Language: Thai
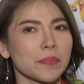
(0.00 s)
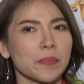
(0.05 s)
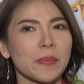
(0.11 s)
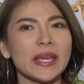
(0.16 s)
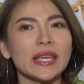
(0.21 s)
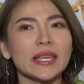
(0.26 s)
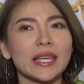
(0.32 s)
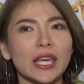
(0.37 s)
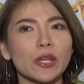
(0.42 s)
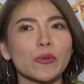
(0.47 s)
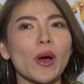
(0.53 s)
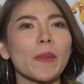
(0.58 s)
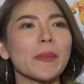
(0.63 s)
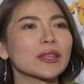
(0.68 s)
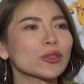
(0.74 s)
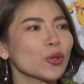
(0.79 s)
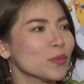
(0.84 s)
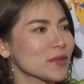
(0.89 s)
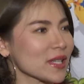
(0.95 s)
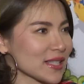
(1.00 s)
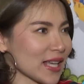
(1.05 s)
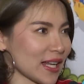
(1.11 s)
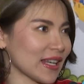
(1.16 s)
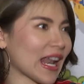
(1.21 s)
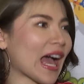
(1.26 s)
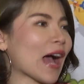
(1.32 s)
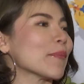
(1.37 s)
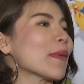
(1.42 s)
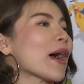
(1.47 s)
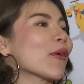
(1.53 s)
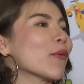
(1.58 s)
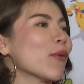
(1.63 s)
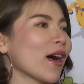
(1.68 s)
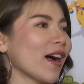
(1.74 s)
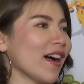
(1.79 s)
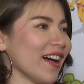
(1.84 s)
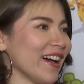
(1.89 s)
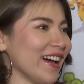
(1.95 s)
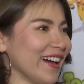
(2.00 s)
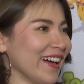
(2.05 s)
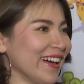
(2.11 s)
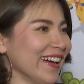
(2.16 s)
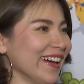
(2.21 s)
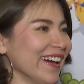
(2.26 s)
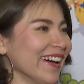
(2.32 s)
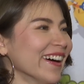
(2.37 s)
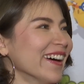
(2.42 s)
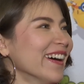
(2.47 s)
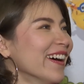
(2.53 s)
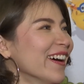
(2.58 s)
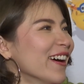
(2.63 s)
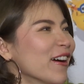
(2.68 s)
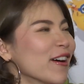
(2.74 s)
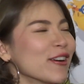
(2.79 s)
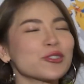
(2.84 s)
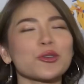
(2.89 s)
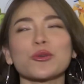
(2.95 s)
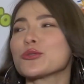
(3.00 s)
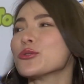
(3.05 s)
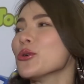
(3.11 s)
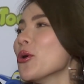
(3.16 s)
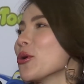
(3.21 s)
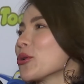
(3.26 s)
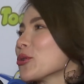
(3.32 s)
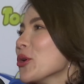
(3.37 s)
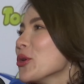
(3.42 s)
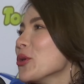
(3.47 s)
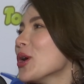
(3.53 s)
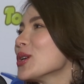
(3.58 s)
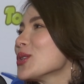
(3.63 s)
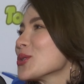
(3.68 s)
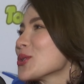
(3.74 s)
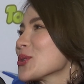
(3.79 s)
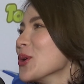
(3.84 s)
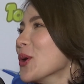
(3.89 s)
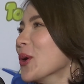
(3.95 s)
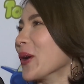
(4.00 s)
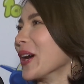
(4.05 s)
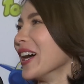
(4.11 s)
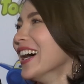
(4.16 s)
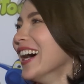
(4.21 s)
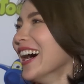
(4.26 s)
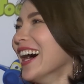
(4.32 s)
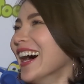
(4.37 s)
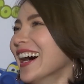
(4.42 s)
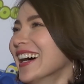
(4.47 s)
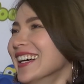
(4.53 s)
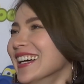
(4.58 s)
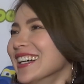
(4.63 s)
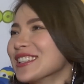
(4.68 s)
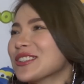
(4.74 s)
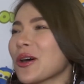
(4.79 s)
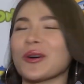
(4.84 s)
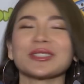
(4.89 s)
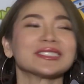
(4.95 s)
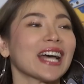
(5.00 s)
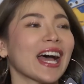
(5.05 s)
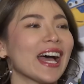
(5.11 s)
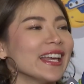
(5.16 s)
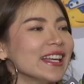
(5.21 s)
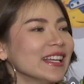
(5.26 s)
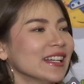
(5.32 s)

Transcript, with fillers: ไม่คิดว่ามาตุมจะจัดหนักมากกว่า เออ จุกจุกๆยั่วๆจุกจุกๆตกใจ